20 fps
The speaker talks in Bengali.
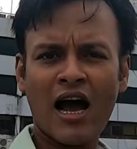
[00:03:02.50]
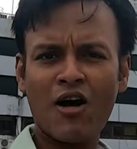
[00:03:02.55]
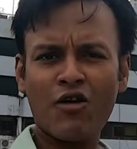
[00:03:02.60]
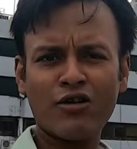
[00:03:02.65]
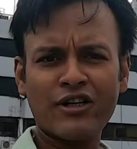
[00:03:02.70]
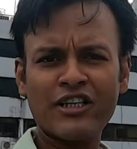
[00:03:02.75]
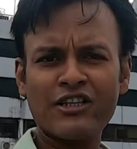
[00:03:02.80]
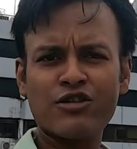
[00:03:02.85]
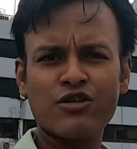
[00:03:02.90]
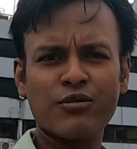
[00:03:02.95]

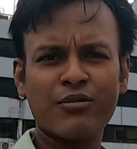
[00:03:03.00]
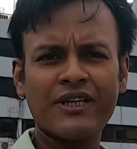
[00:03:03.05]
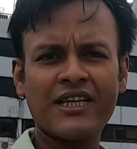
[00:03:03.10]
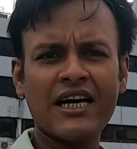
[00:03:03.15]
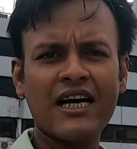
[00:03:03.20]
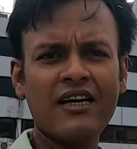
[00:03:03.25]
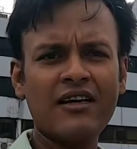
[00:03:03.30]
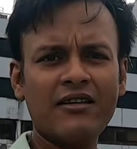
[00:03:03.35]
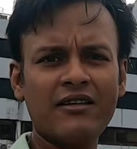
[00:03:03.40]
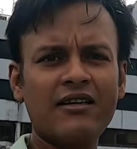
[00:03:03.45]
আউটের
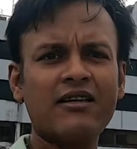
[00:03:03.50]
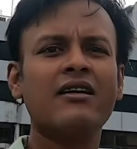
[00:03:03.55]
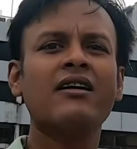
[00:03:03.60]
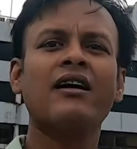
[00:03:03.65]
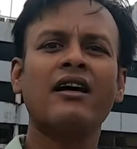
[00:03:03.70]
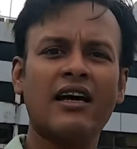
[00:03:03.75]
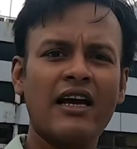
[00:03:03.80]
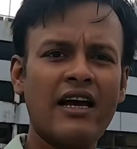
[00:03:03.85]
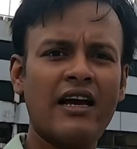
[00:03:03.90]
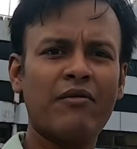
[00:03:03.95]
সুবিধা
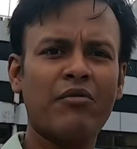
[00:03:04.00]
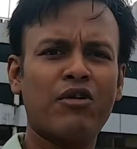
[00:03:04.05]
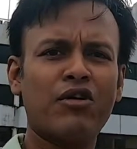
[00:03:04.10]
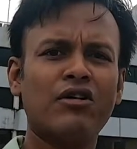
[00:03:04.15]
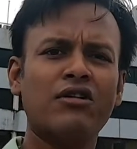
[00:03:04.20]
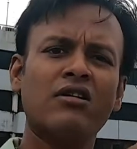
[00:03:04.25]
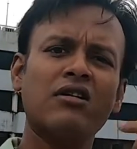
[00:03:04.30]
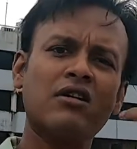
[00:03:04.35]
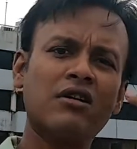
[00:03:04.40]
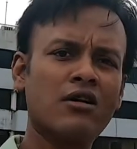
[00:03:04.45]
এবং
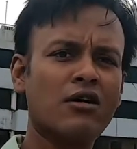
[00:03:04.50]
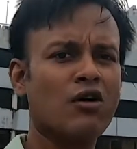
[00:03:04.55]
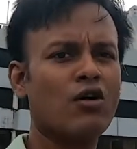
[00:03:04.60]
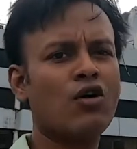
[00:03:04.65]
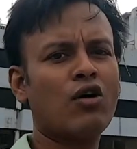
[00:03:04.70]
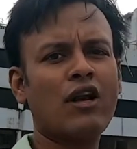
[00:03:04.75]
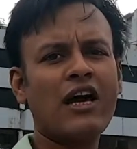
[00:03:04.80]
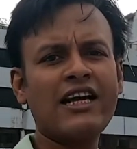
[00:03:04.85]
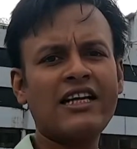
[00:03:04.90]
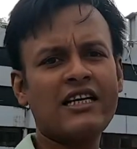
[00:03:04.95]
লো
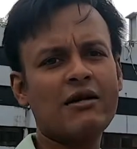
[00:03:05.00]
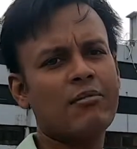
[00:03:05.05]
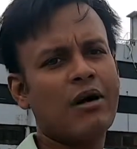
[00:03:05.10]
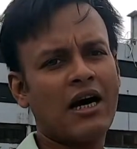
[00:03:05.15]
লাইটে